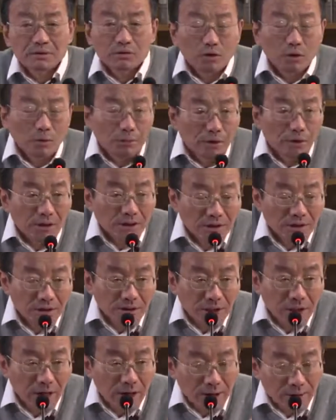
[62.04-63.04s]
突破一
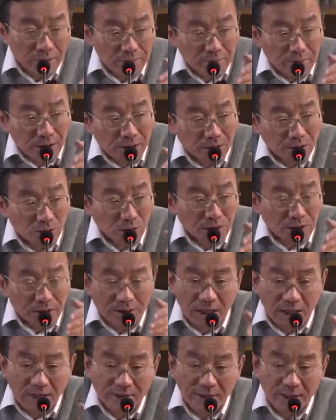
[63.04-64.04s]
切民族的
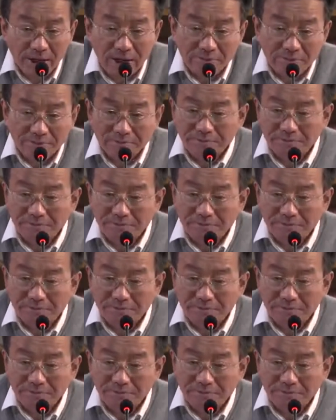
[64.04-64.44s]
疆界，